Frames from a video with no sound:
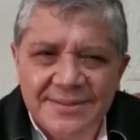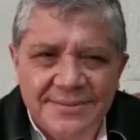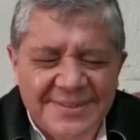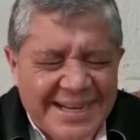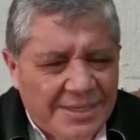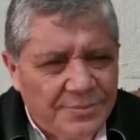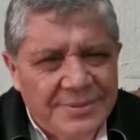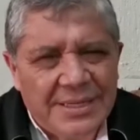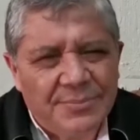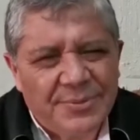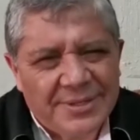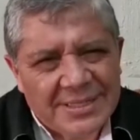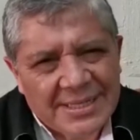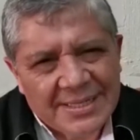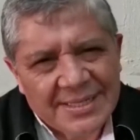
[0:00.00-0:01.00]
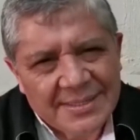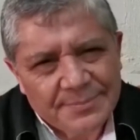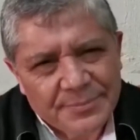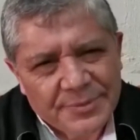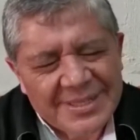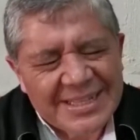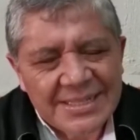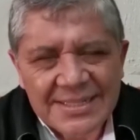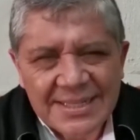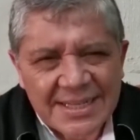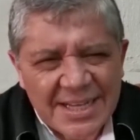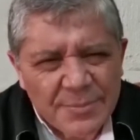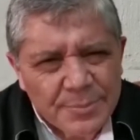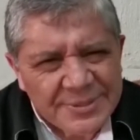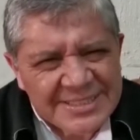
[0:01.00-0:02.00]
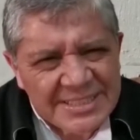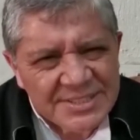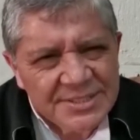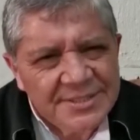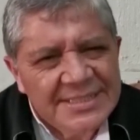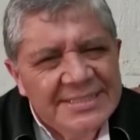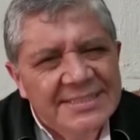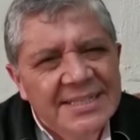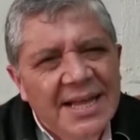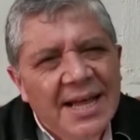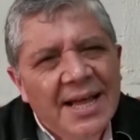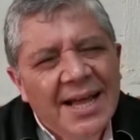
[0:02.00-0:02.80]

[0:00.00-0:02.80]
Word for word: con alguna modalidad, modalidad las procesiones.